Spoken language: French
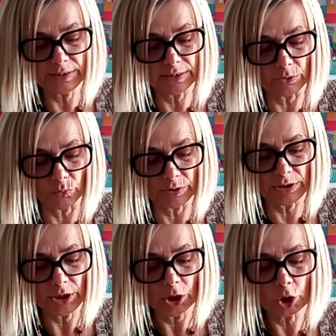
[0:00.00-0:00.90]
qui nous
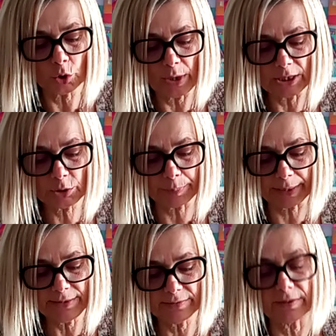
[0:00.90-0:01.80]
dit je lâche
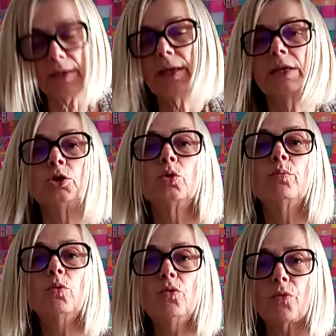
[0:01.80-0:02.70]
prise et je
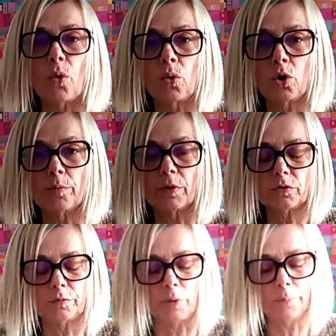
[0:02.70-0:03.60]
m'ouvre au
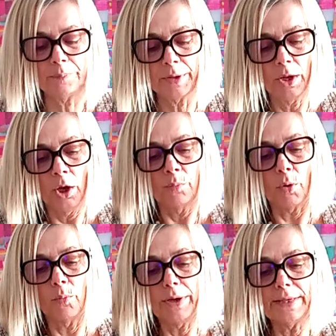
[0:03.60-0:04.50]
commencement.
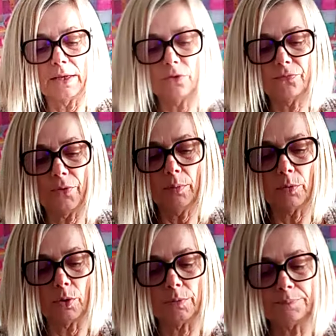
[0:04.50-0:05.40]
Pour moi, il y a une forme
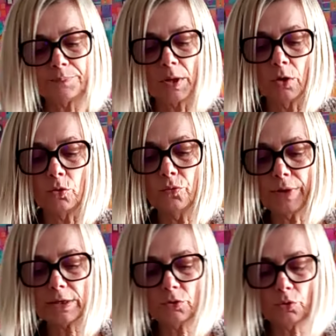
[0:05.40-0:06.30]
euh,
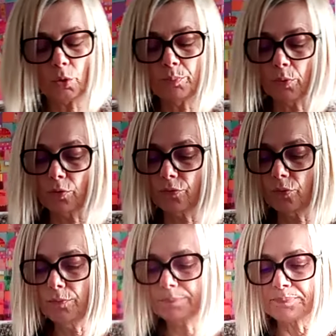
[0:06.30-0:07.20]
d'ouverture pour
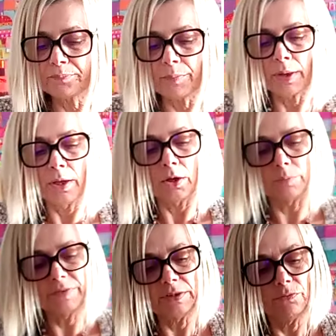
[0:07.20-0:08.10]
vous
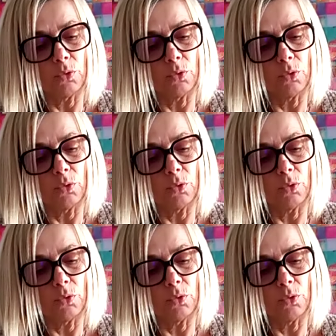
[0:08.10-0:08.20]
comme si vous